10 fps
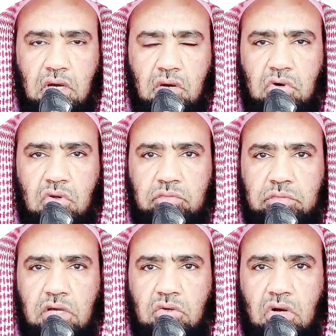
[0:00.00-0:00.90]
أول
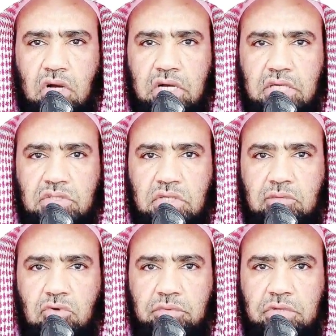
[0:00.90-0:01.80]
ما
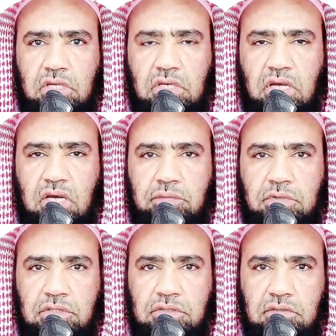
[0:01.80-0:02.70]
يحاسب به
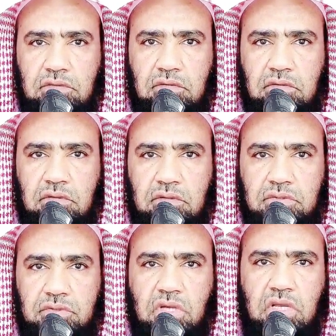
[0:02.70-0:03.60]
العبد
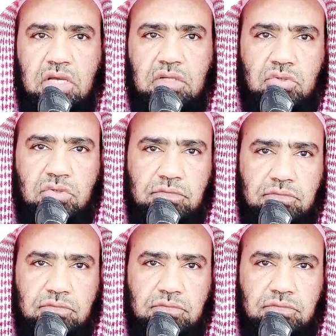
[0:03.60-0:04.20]
صلاته